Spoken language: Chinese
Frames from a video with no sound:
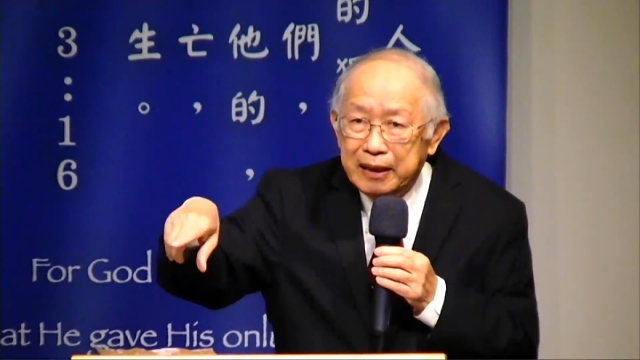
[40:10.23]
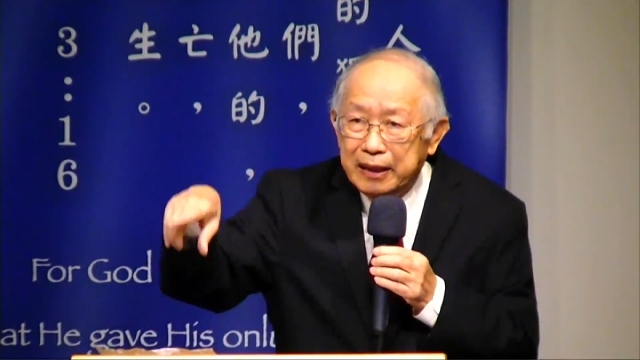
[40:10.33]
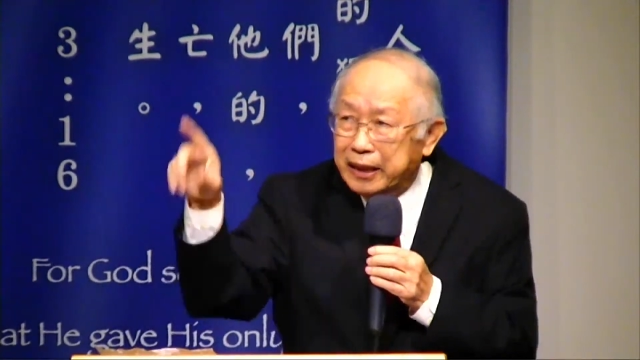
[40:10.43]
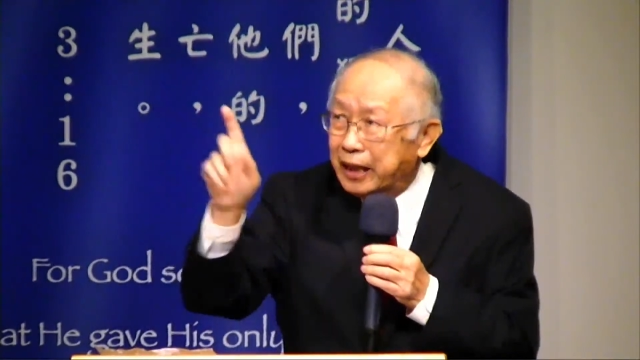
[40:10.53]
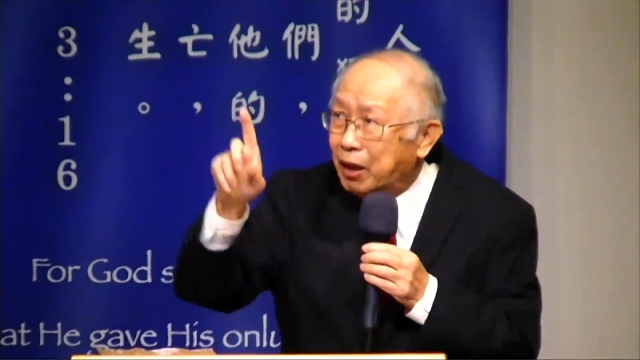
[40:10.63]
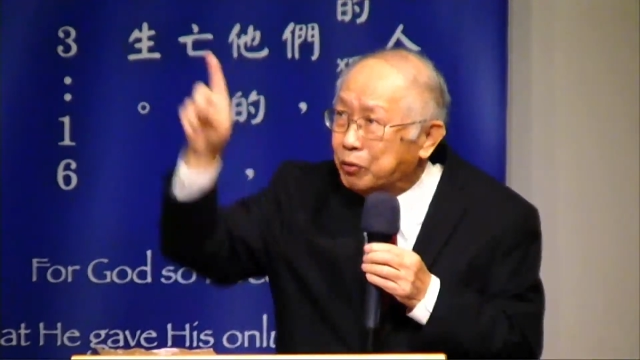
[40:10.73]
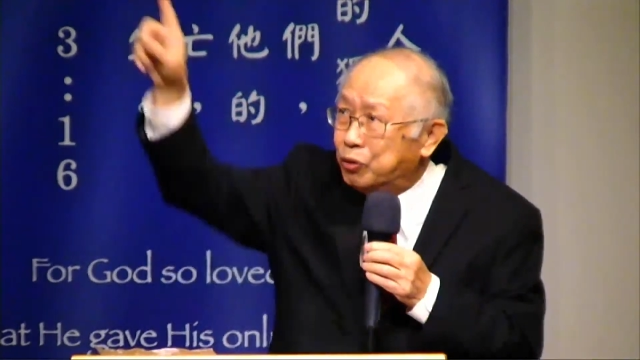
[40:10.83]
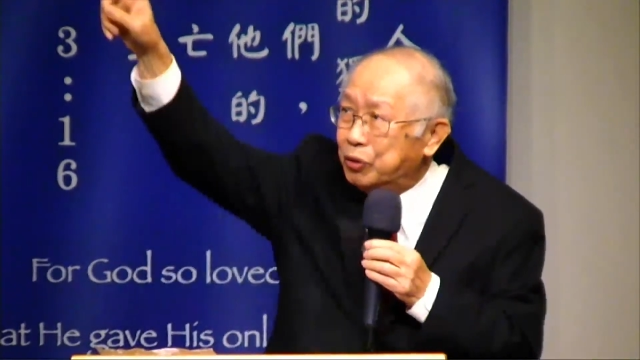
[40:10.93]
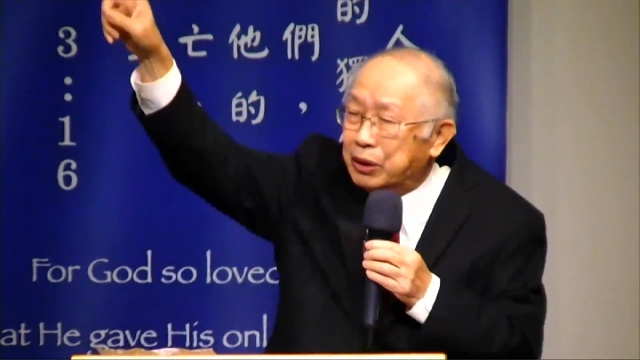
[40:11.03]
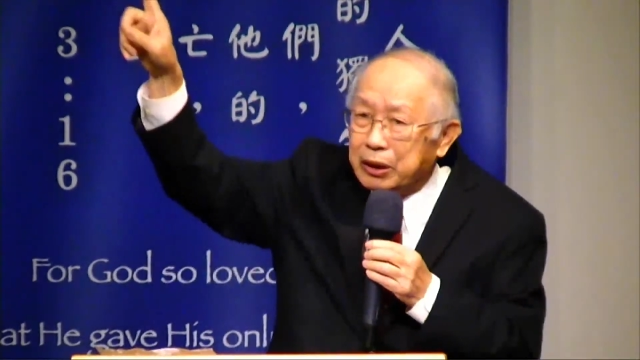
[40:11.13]
你要
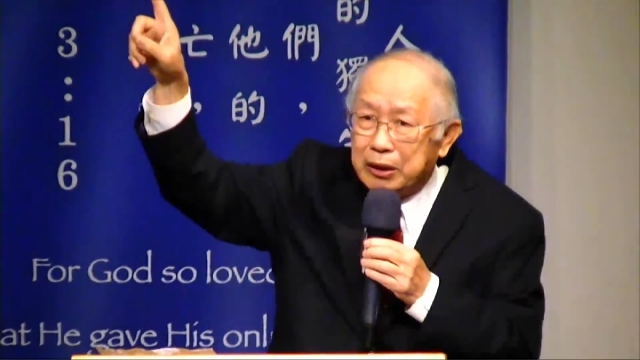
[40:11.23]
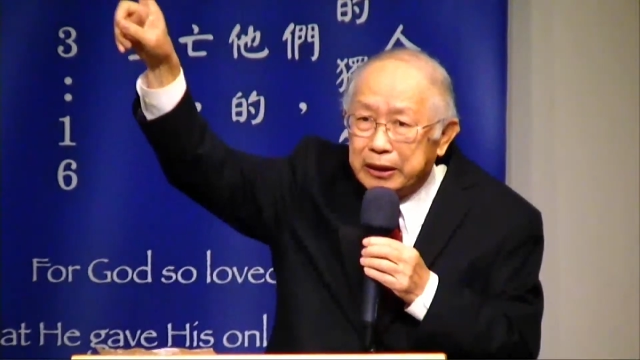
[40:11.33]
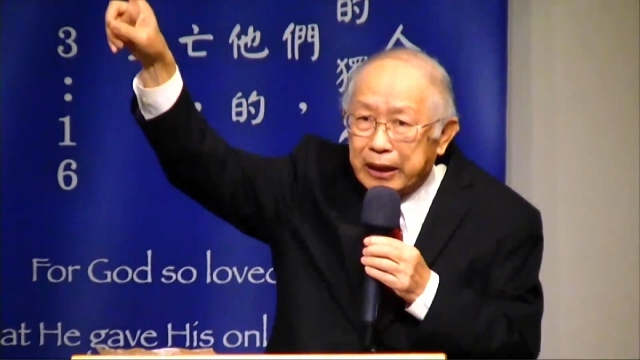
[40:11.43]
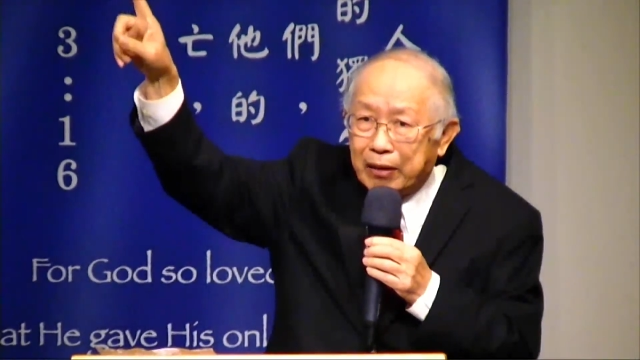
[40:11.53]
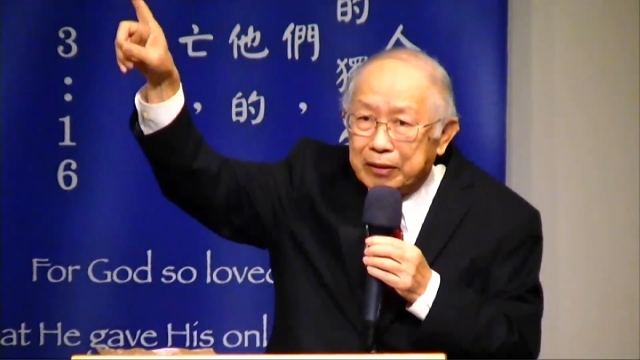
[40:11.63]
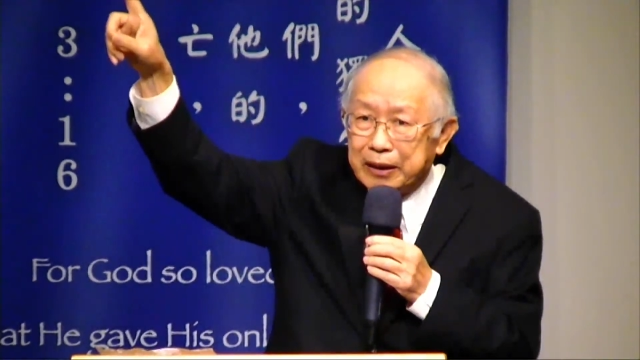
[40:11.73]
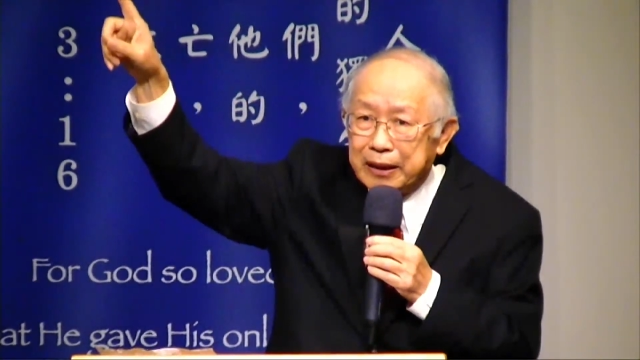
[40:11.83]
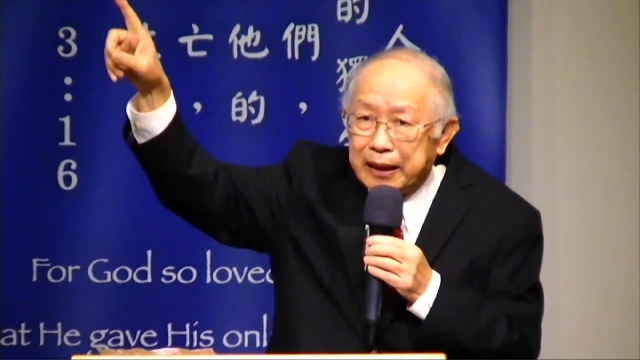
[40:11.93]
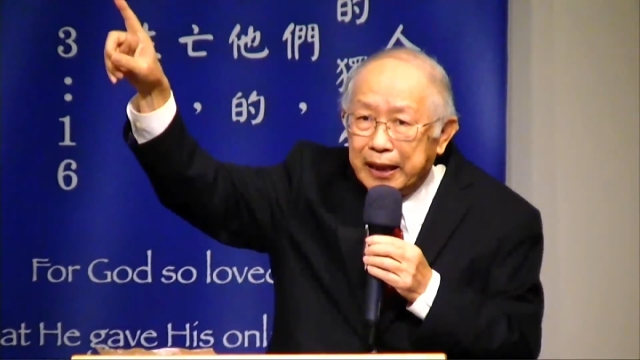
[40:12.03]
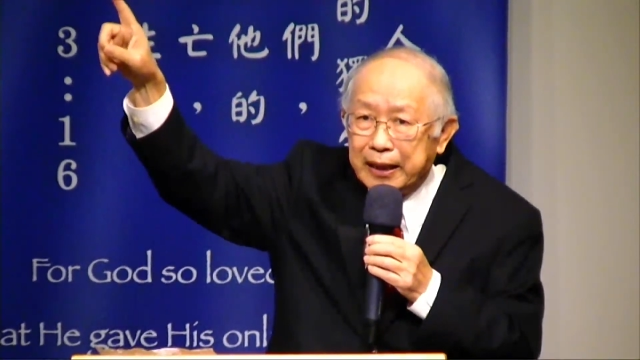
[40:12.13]
去得着的
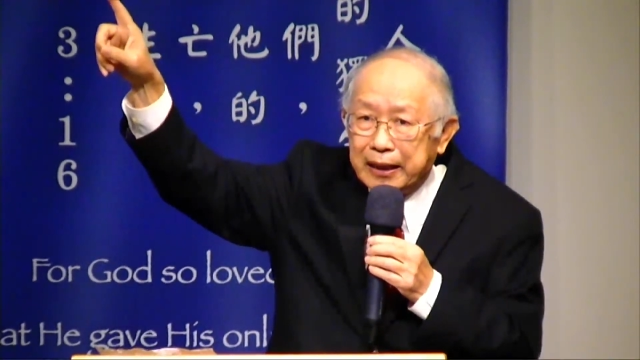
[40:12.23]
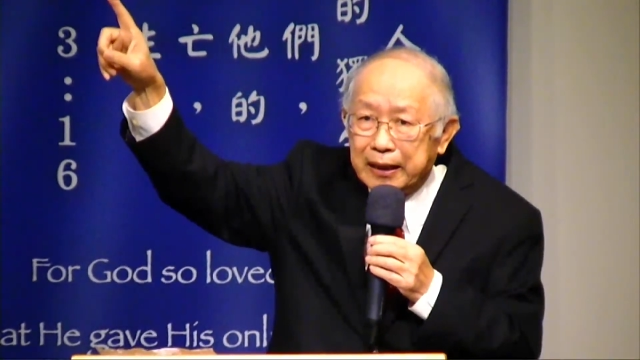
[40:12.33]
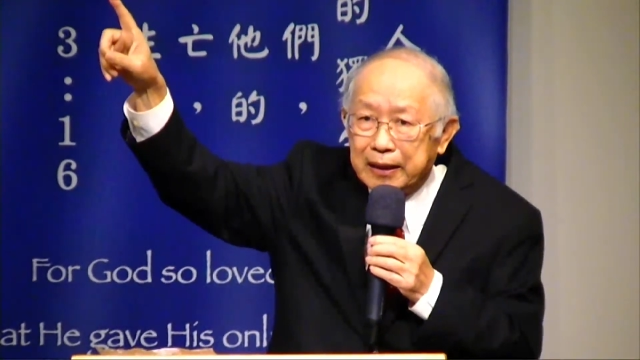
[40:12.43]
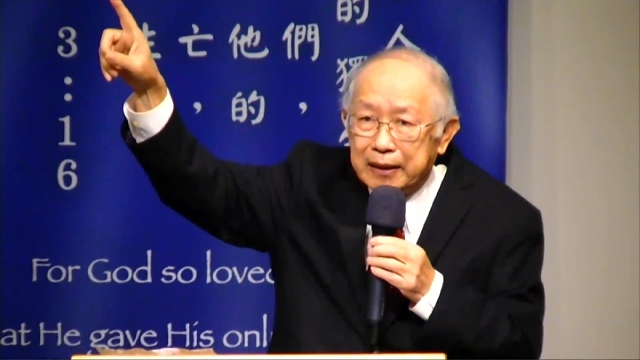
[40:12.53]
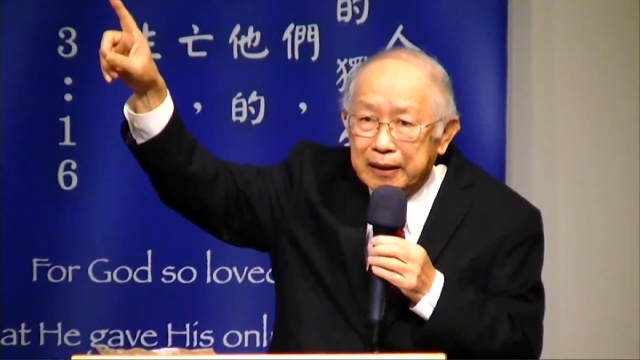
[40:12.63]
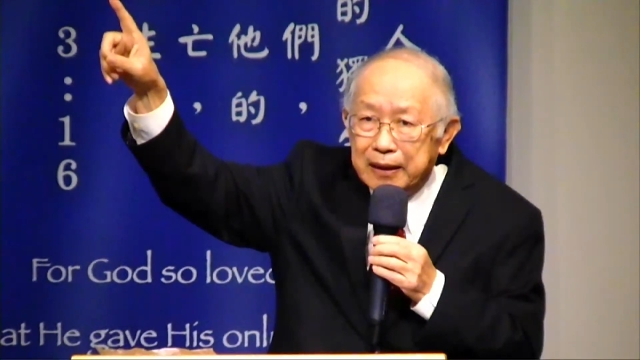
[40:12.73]
那一个。”